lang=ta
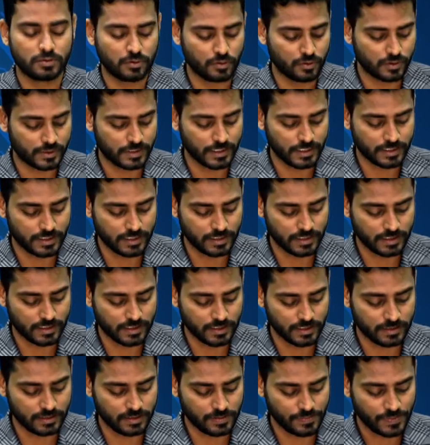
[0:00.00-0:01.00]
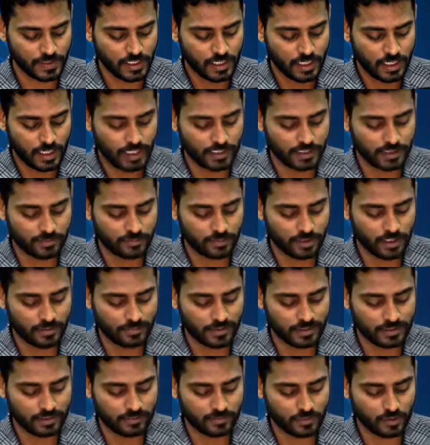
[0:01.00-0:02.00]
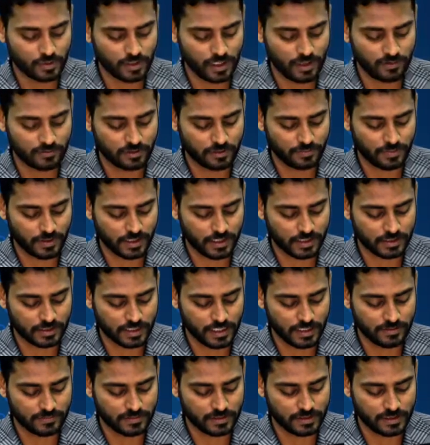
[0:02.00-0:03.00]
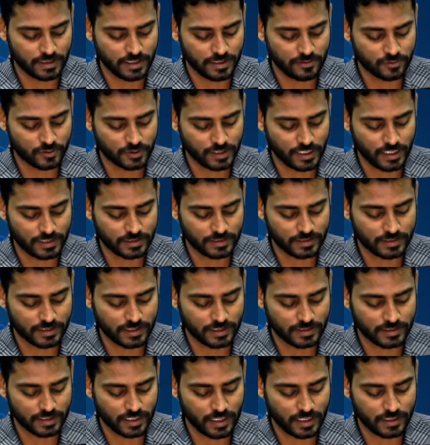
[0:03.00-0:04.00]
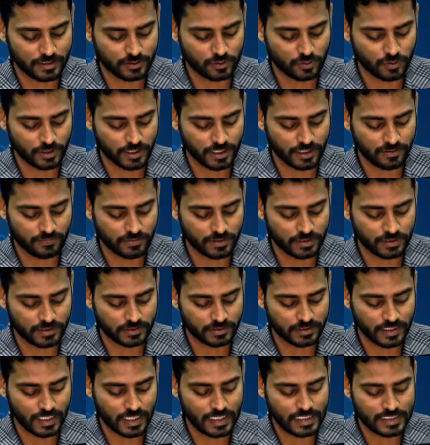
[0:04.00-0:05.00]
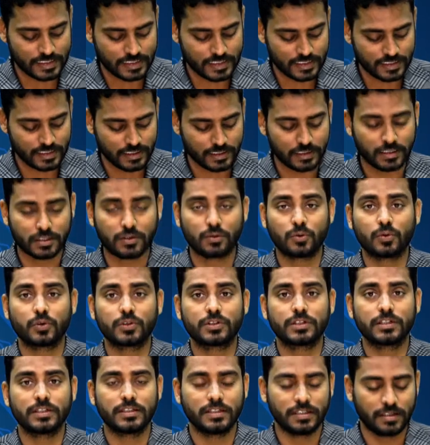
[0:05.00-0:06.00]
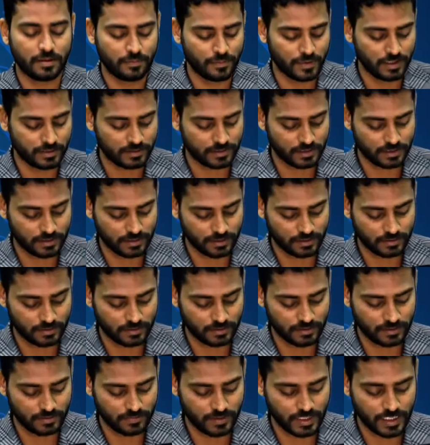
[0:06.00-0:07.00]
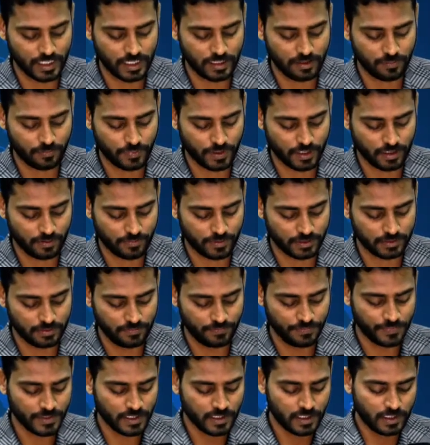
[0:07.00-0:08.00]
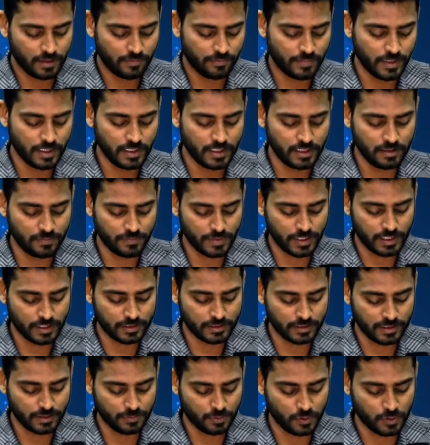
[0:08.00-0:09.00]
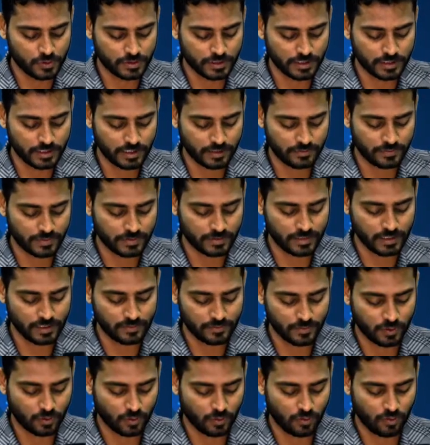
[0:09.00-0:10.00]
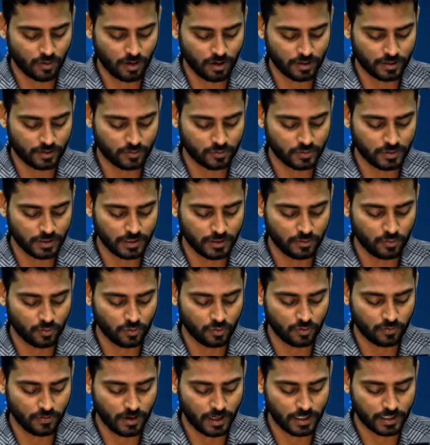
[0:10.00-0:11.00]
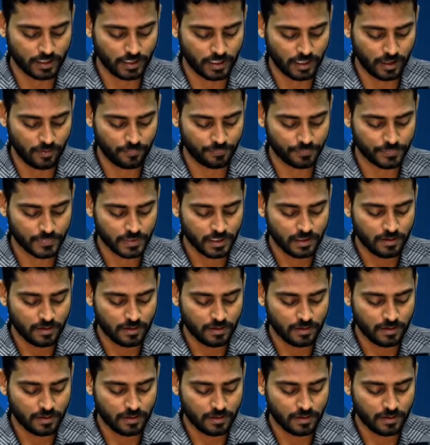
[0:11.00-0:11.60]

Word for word: என்ற ஒரு செய்தி இருக்கிறது அதே போல் பதிமூன்றாவது பக்கத்திலே வந்து நியூசிலாந்திற்கு எதிரான தொடரை வென்றது கொண்டிருக்கிறது ஆசி என்கின்ற ஒரு செய்தி நம்பித்திருக்கிறது விளையாட்டு பக்கம் அது மீண்டும் எந்த ஒரு சந்தர்ப்பத்திலும் கொரோனா கொத்தணி உருவாகலாம்